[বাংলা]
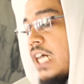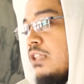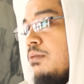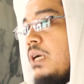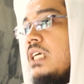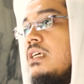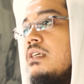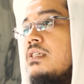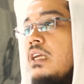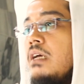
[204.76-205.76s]
আদম
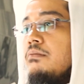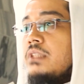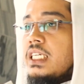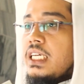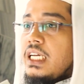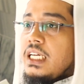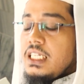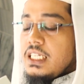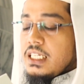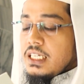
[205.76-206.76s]
আলহিসাল্লাম থেকেই
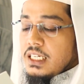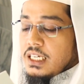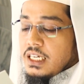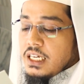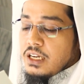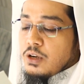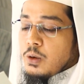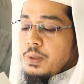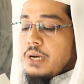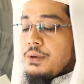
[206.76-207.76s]

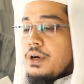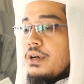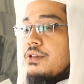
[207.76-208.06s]
নবী এবং